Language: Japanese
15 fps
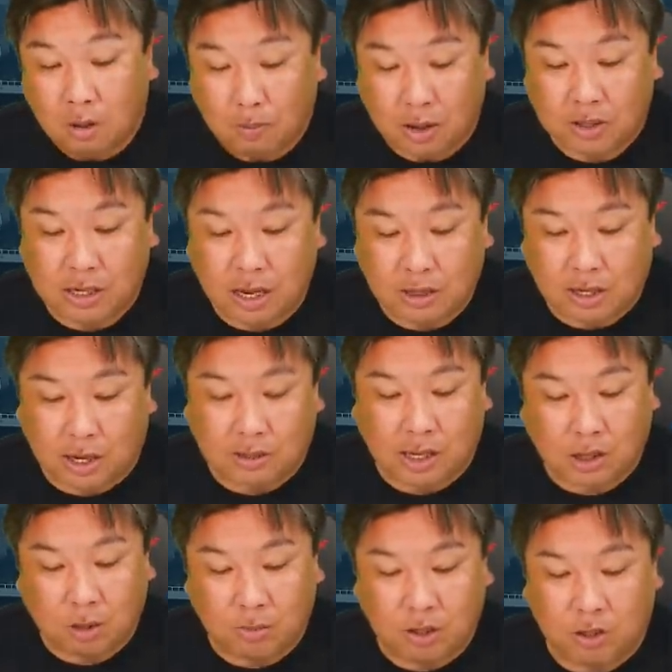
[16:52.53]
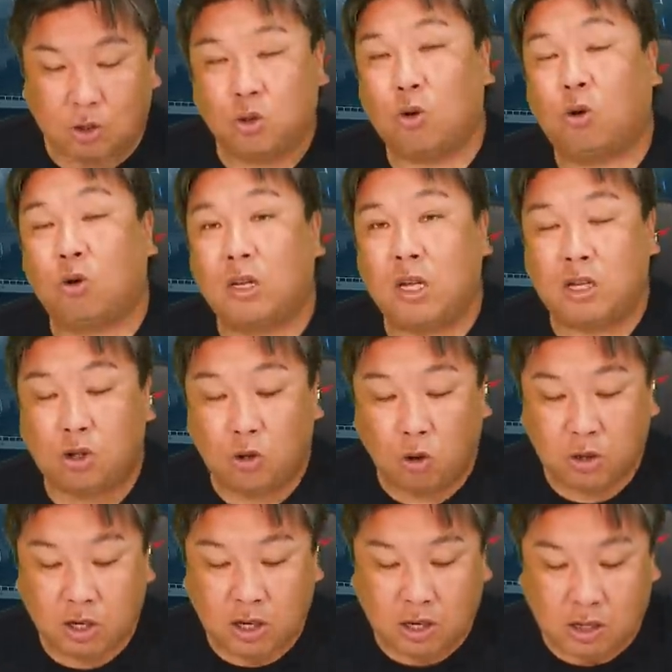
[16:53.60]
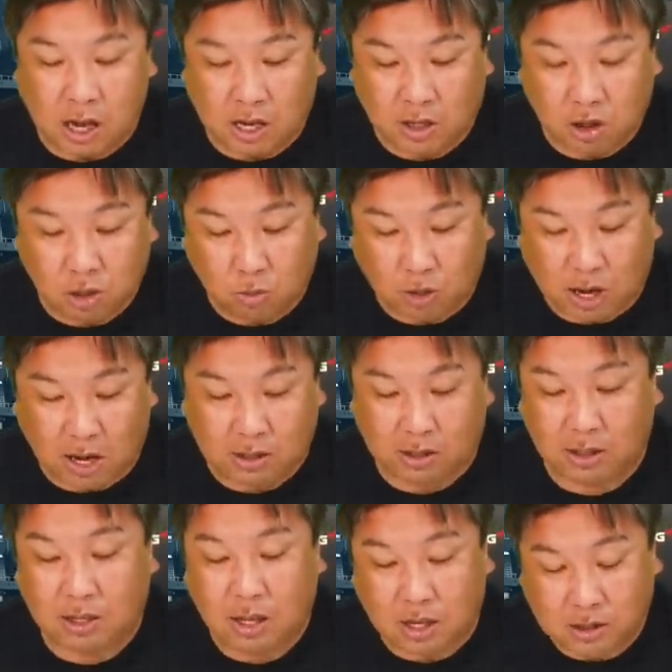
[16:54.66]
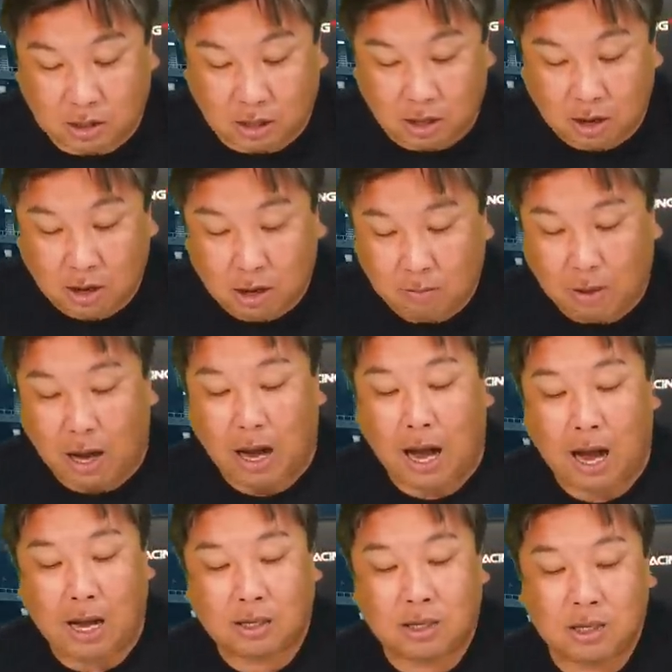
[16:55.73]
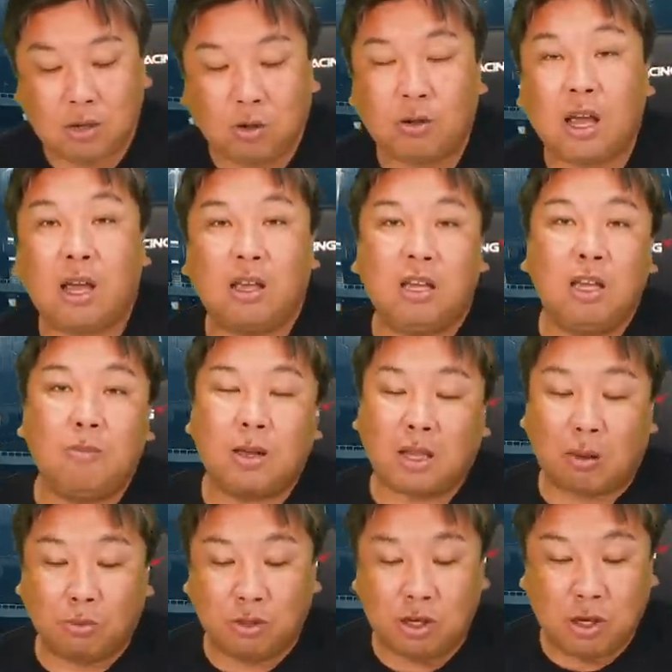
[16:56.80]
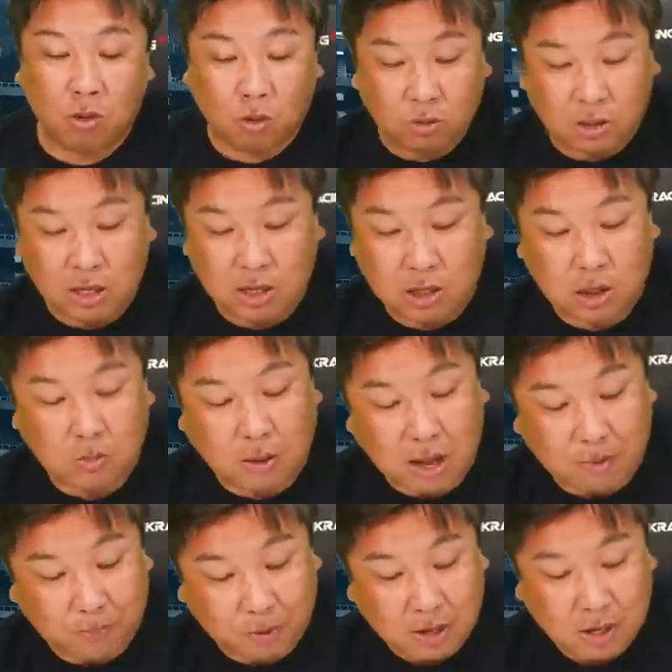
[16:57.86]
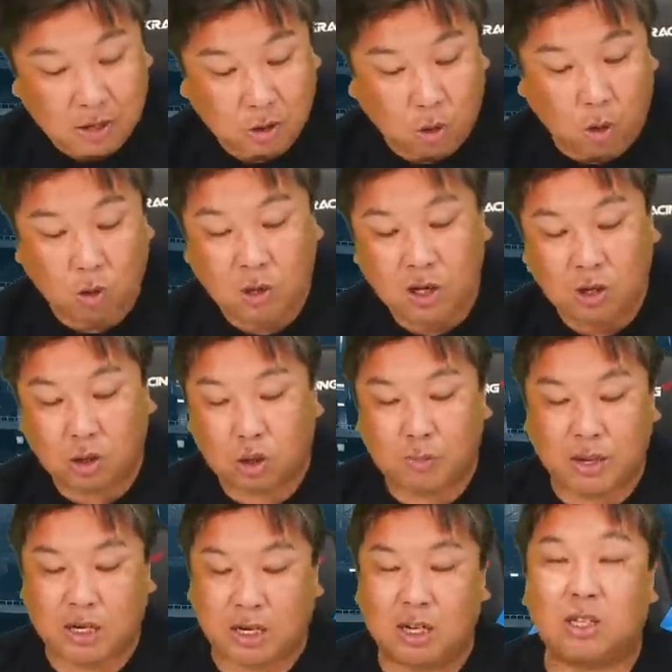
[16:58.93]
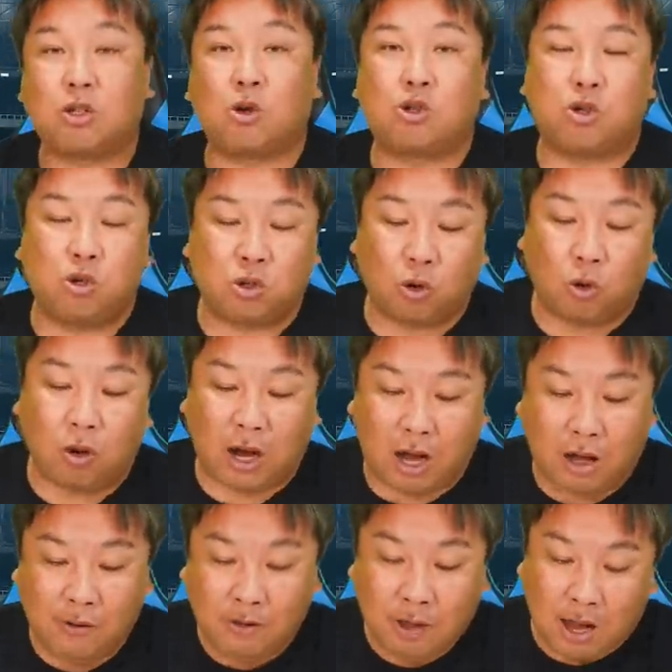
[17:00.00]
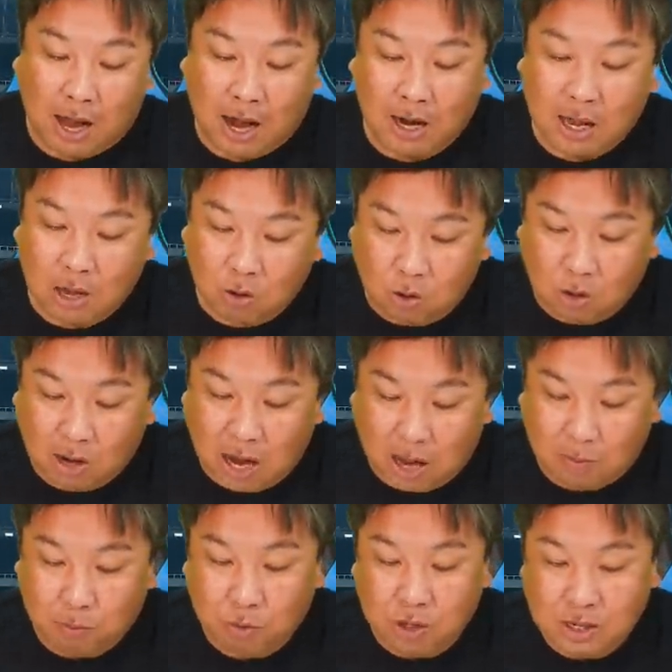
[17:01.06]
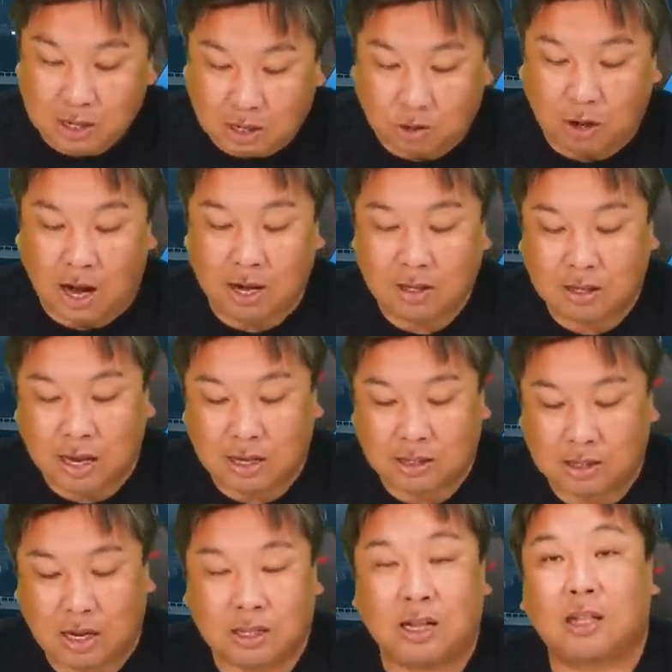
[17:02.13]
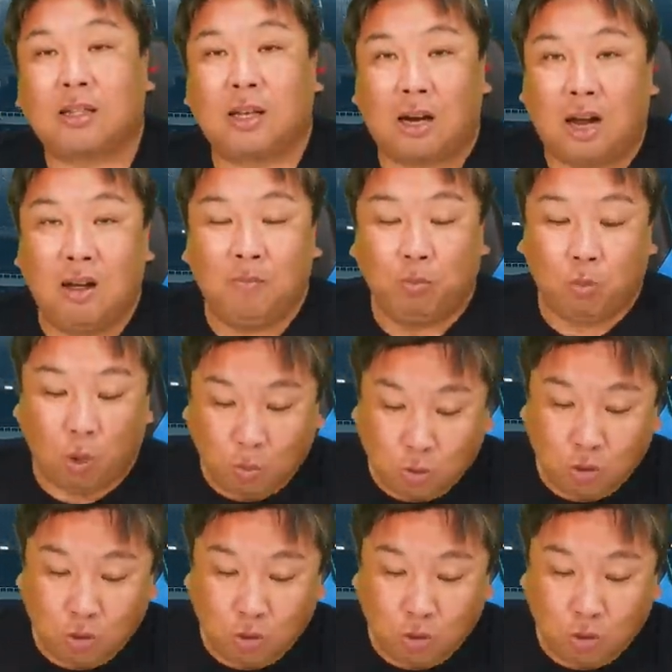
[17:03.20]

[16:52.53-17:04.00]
まあ、センター辰巳っていうところで非常にいい返球も返ってきてたし、まあ、足のね今、多分日本で一番走塁のスペシャリスト、周東があれをが無理やと判断したんだったらもう